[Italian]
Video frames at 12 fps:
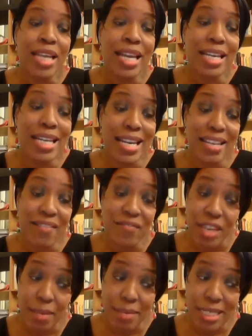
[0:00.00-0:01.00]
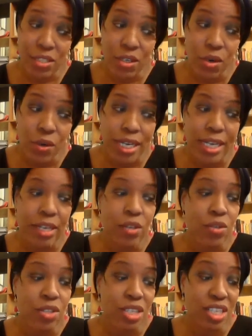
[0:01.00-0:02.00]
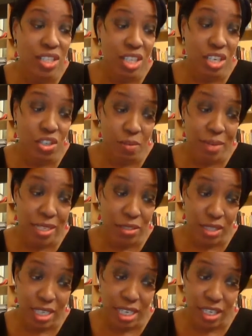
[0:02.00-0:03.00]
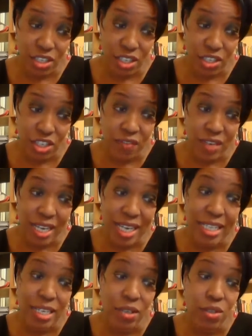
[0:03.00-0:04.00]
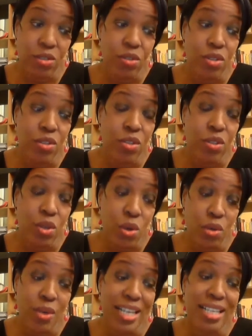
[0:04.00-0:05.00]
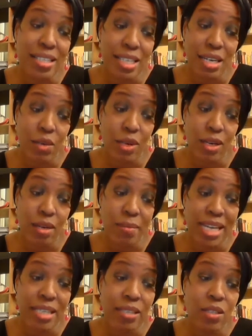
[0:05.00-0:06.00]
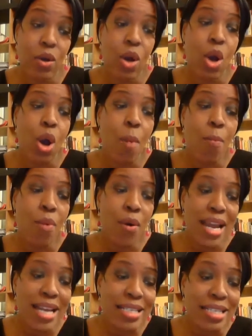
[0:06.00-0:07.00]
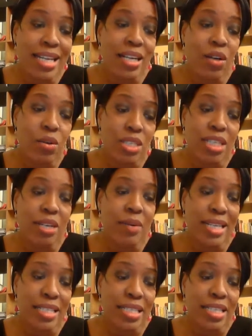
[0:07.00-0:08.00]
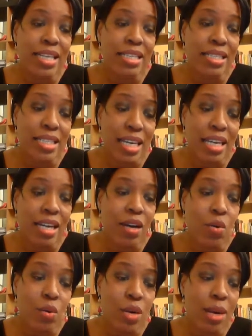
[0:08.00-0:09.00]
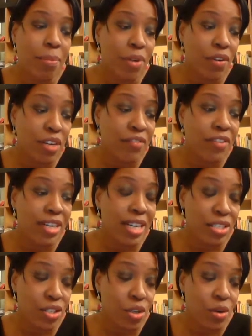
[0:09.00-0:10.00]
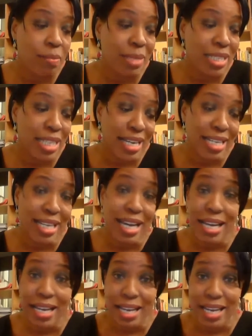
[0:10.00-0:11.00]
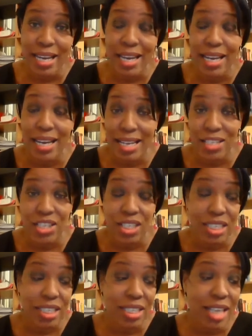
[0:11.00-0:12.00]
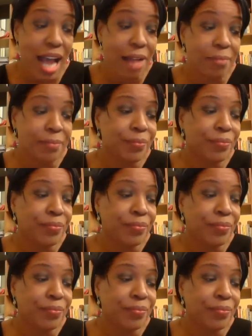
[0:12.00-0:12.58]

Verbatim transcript: e che l'infiammazione, lo ristringimento delle gengive e dello loro insanguinamento può essere conseguenza di una proliferazione batterica e l'acidità